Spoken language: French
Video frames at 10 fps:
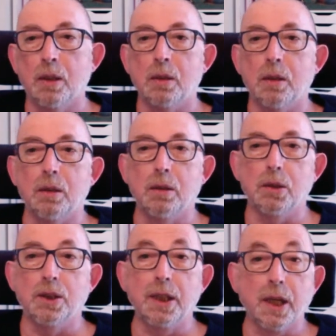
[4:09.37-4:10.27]

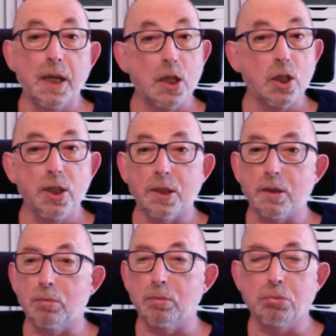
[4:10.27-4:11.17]
qui
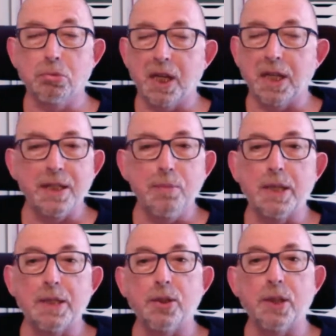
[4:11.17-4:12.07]
réagissent quasiment
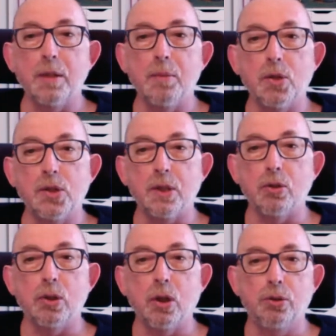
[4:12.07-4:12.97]
instantanément. C'est
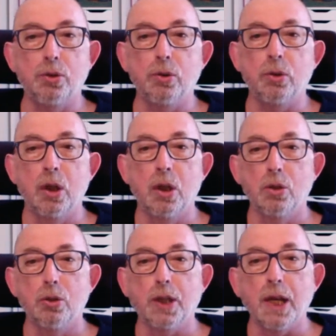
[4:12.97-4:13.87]
de l'ordre de
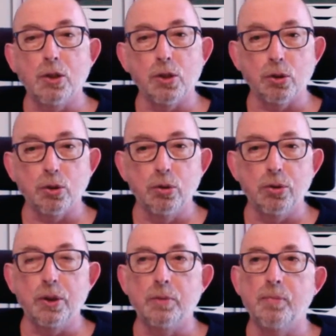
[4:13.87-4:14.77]
de quelques
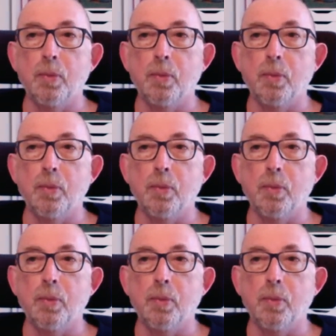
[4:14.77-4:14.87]
secondes,